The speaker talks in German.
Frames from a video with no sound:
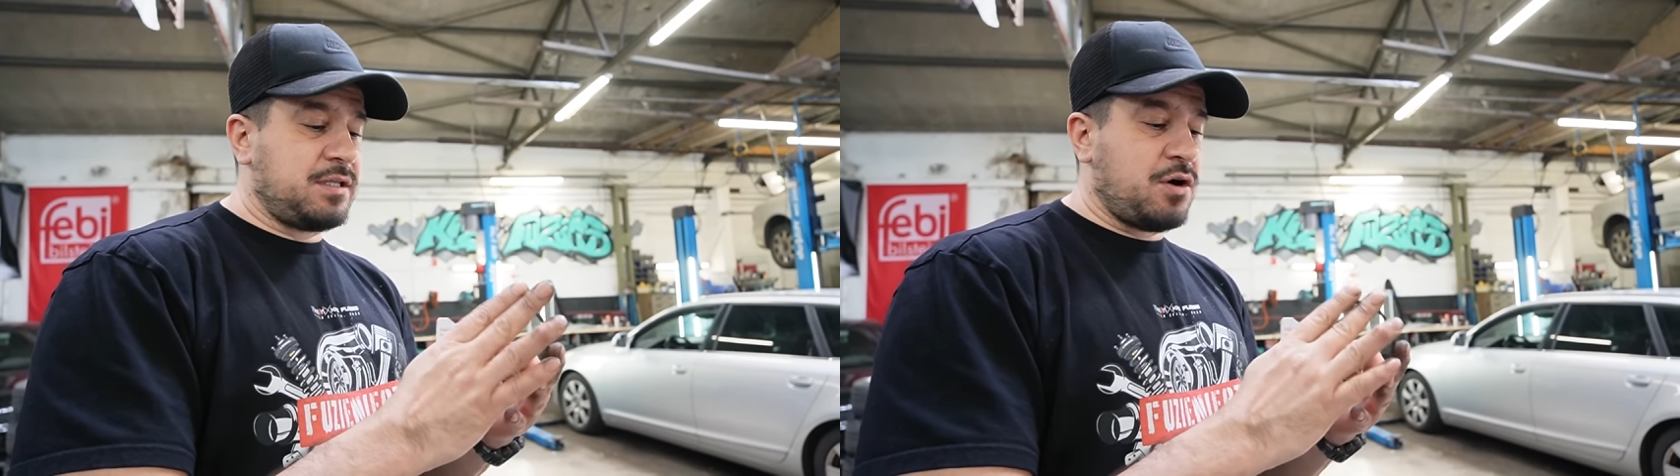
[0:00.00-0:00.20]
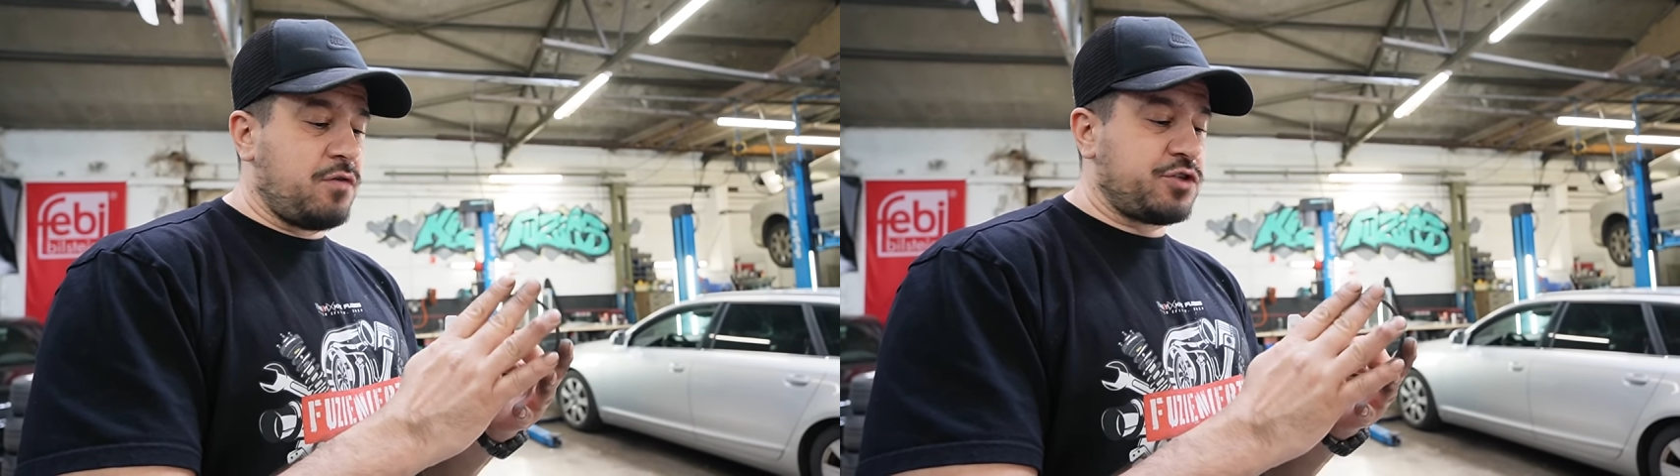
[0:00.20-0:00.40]

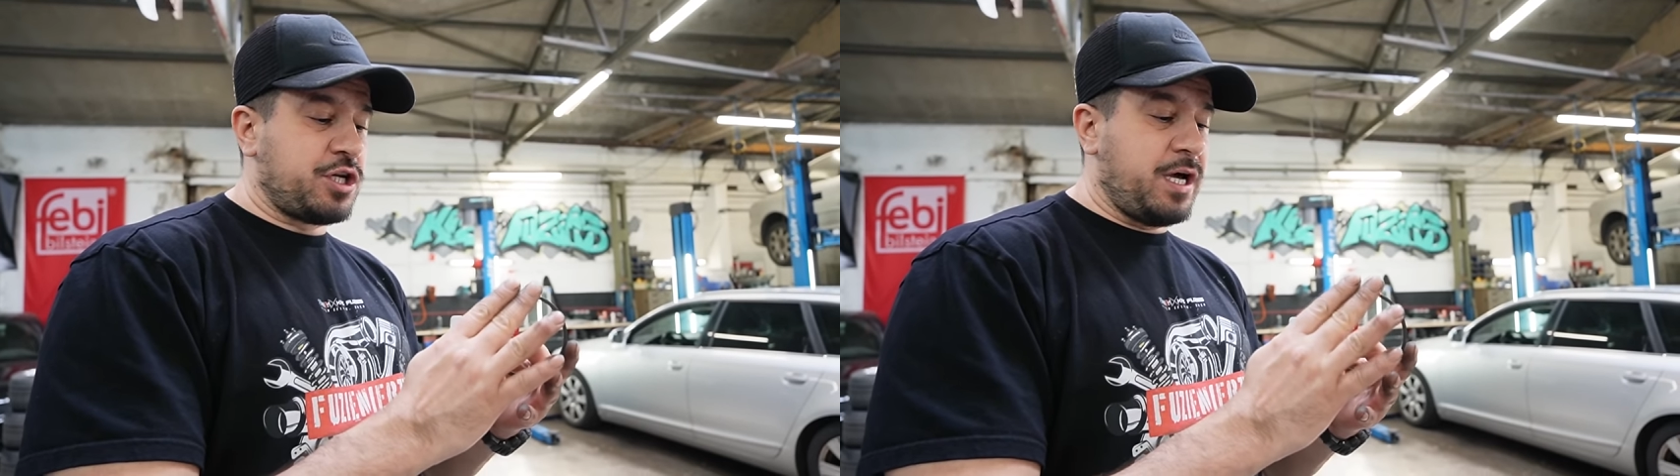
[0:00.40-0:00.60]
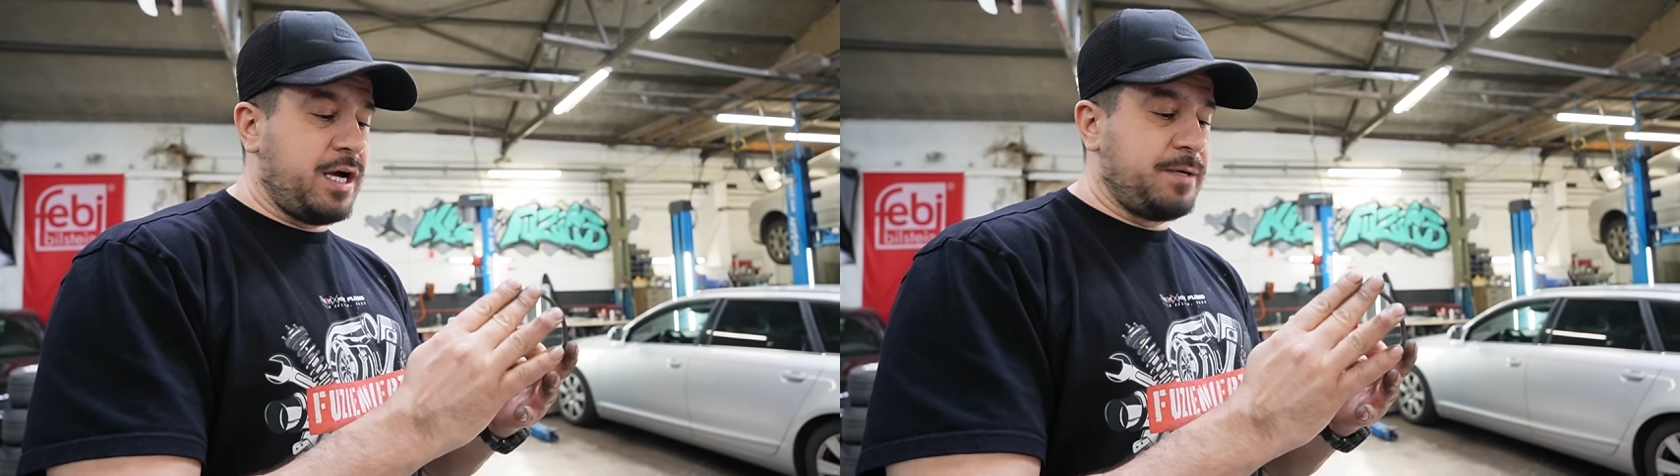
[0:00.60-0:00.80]

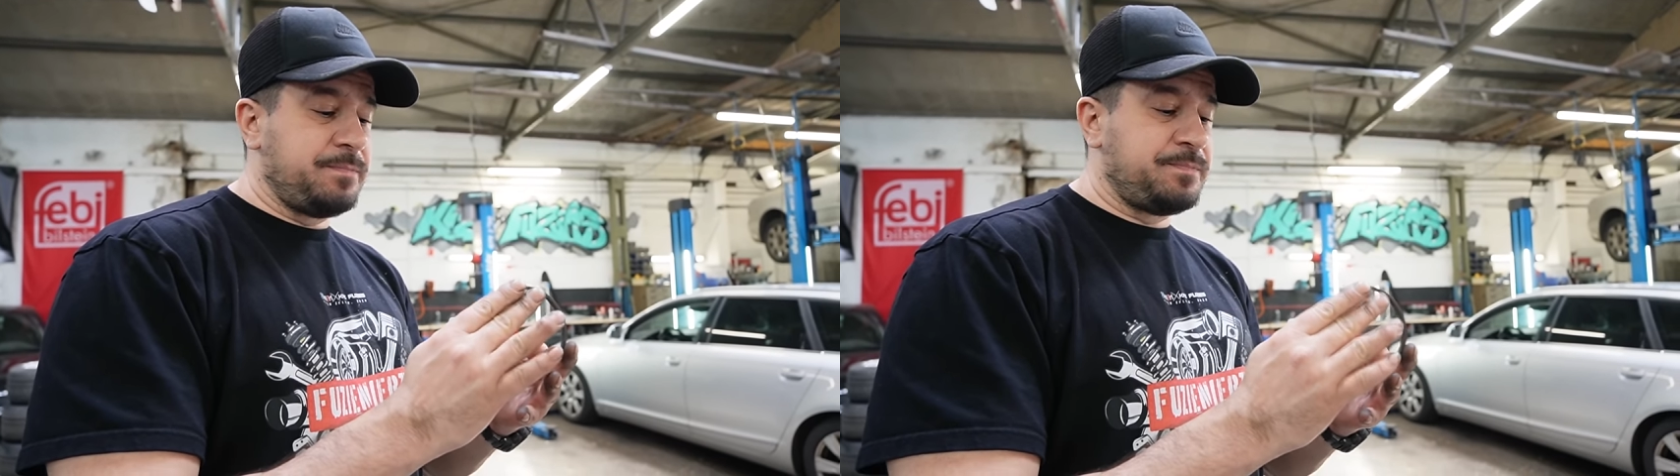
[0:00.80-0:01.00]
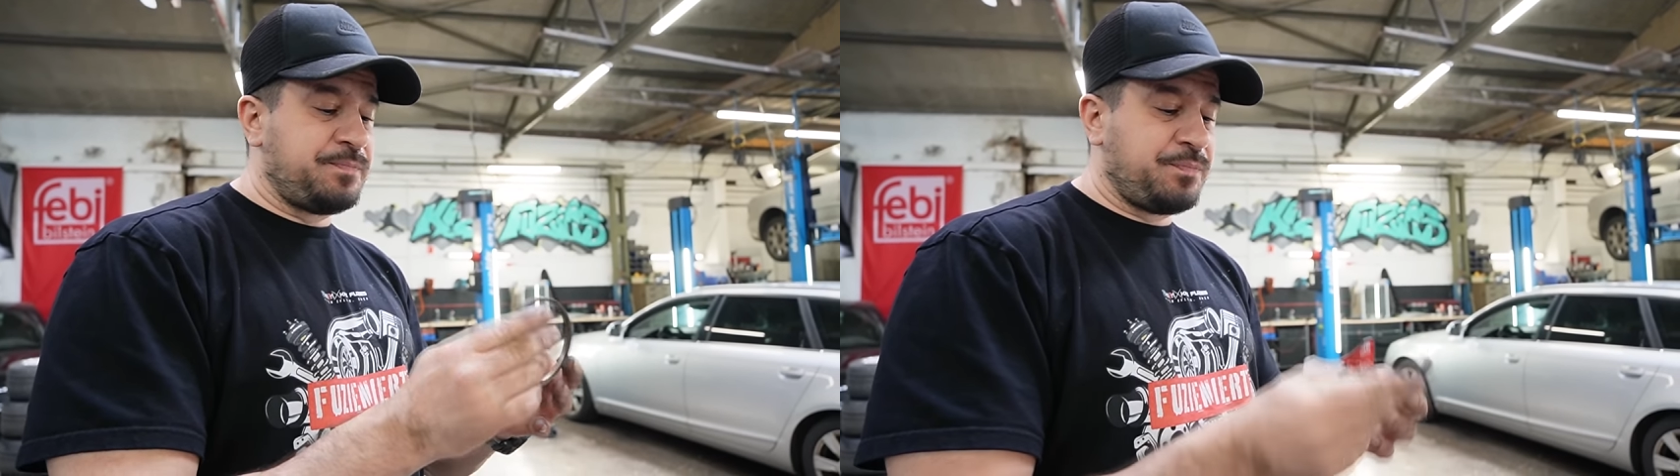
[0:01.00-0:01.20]
draufschlagen
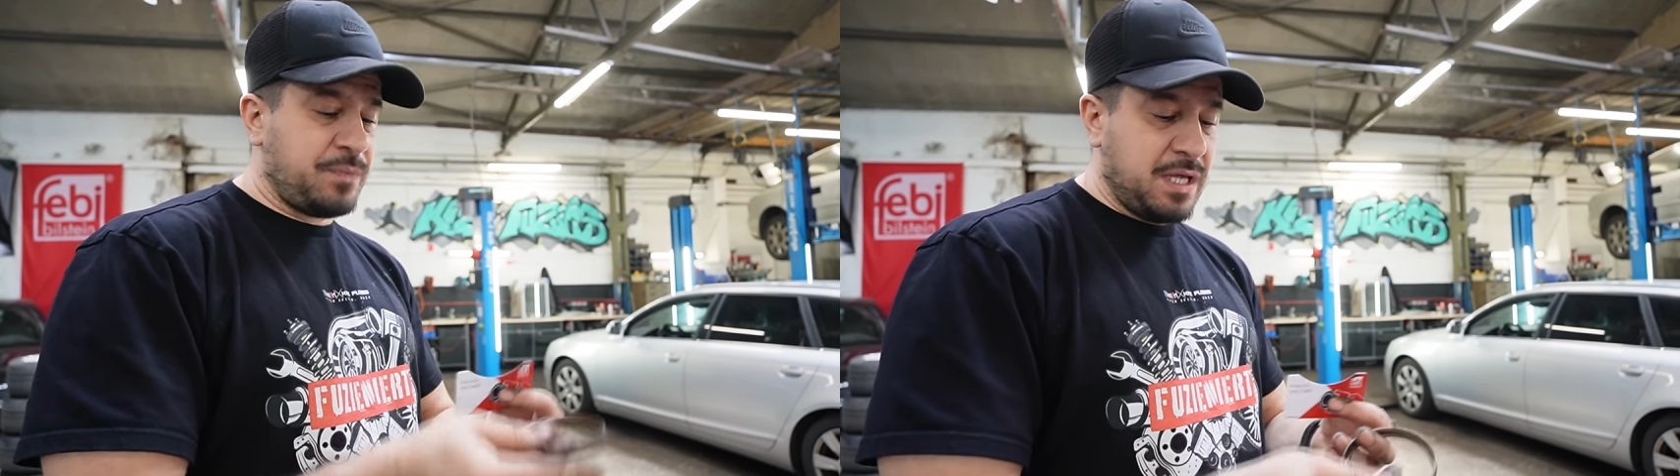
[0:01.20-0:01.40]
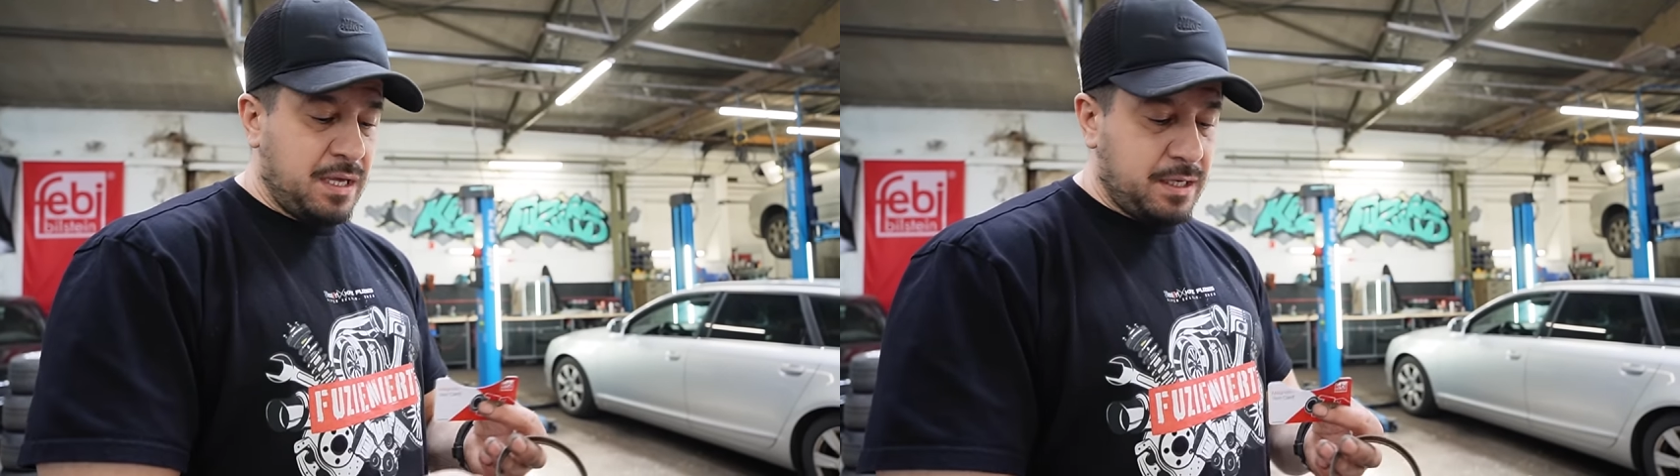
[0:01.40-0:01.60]

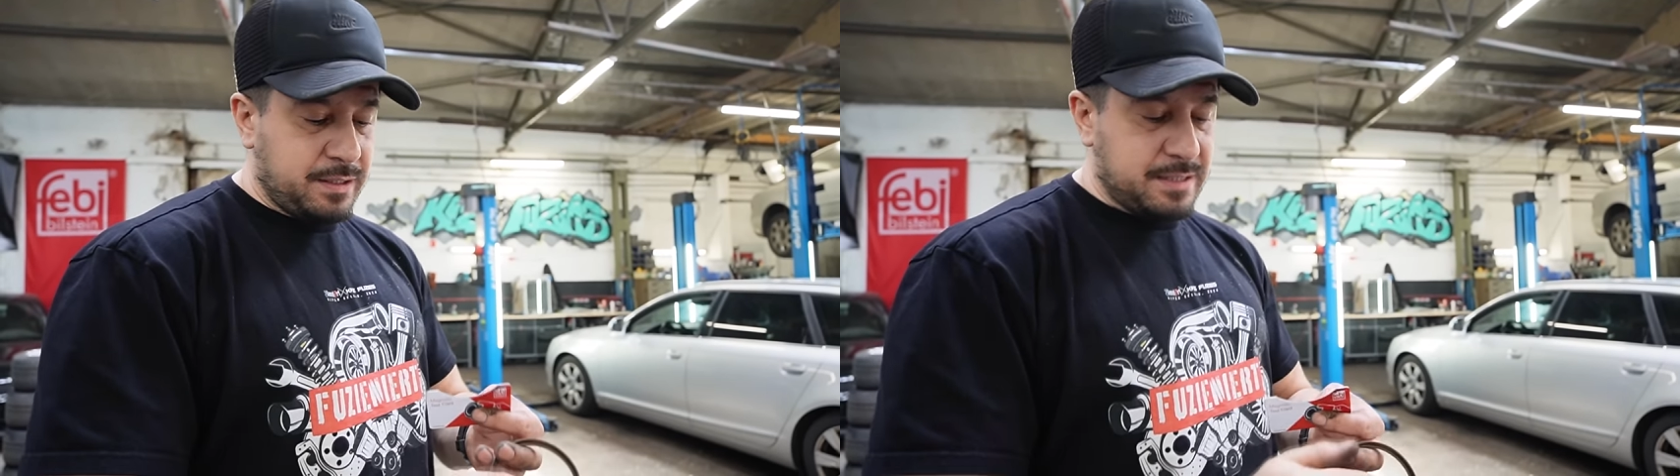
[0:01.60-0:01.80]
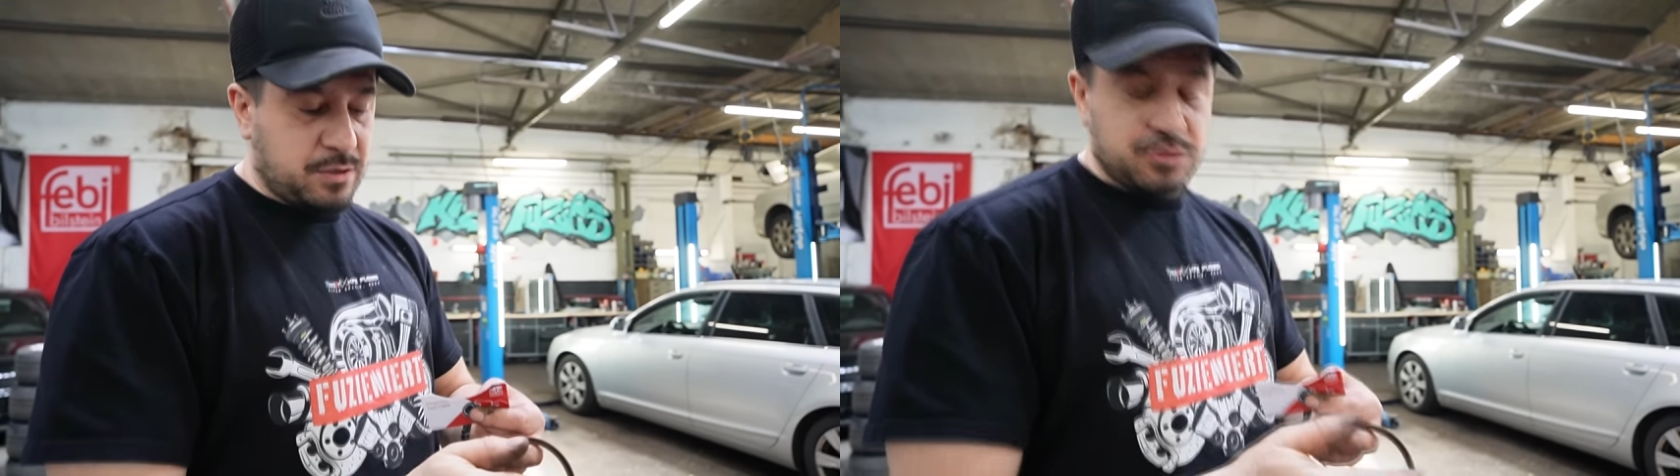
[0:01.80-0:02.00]

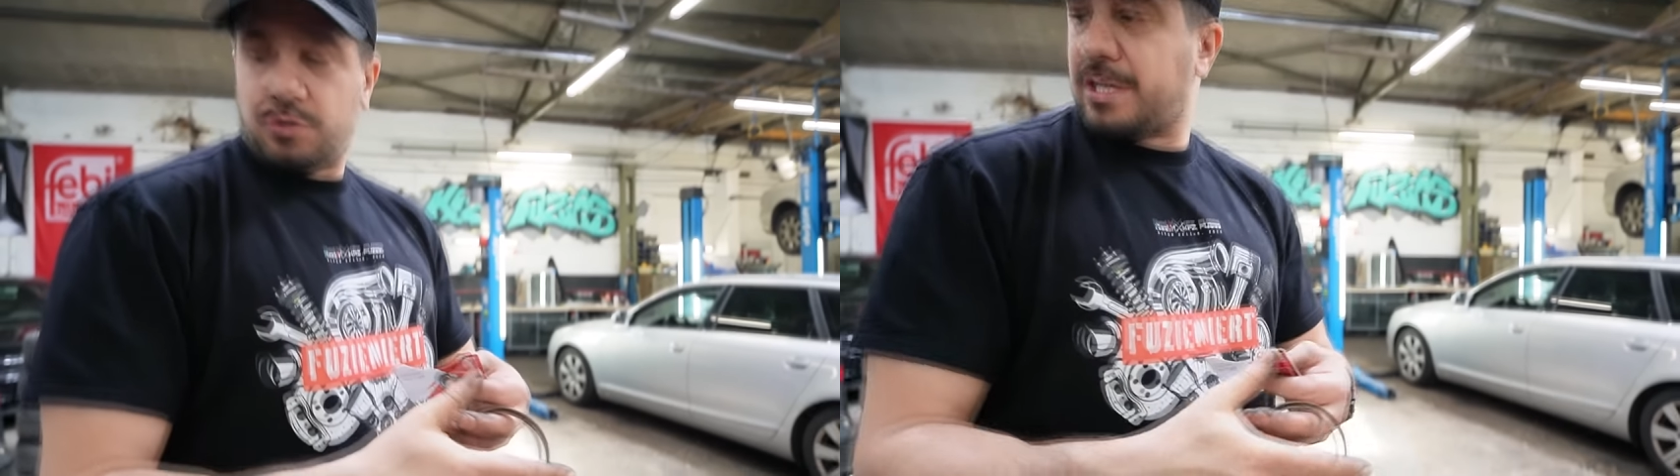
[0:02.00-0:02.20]
da ist auch so